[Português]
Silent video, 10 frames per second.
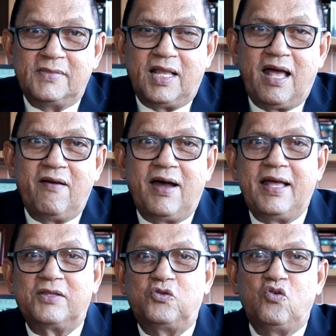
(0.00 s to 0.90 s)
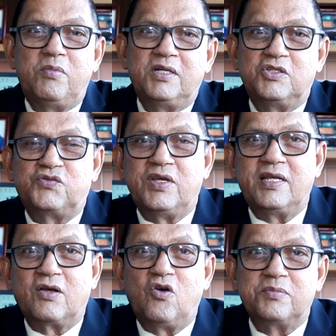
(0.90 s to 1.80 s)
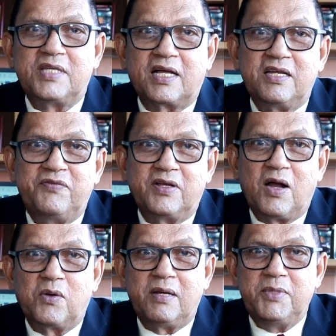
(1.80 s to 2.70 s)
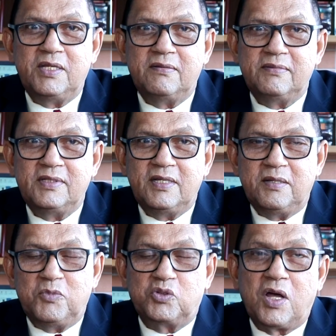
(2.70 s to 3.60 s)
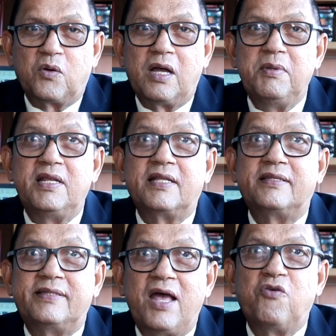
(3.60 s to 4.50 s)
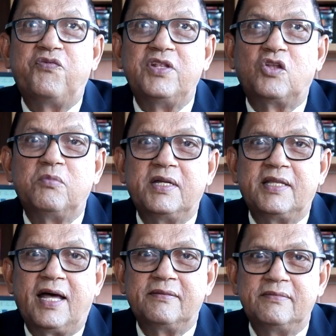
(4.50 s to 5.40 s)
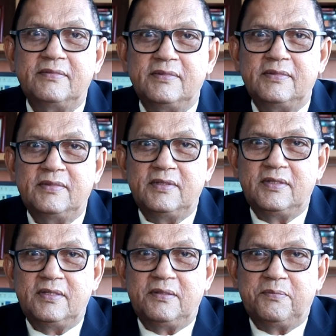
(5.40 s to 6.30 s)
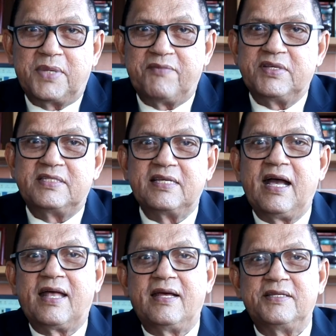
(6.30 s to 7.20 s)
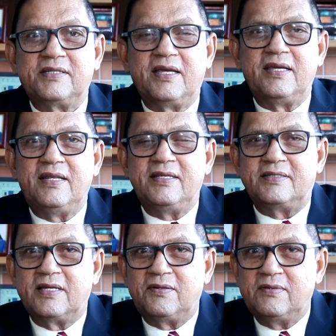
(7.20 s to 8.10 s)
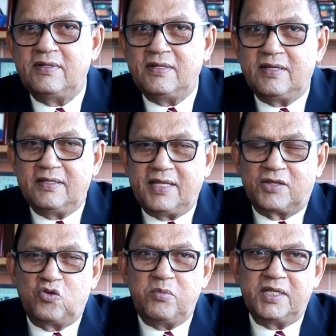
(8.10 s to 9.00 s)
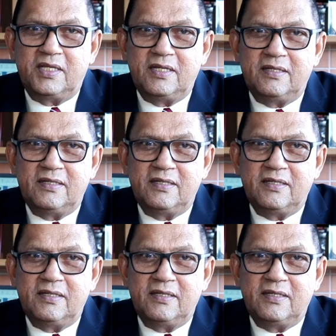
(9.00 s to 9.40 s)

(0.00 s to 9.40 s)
Lá vai a turma dos Ferreira Gomes sacrificar o Camilo. Botar o Camilo até o final do mandato para ver se garante a reeleição da turma dele.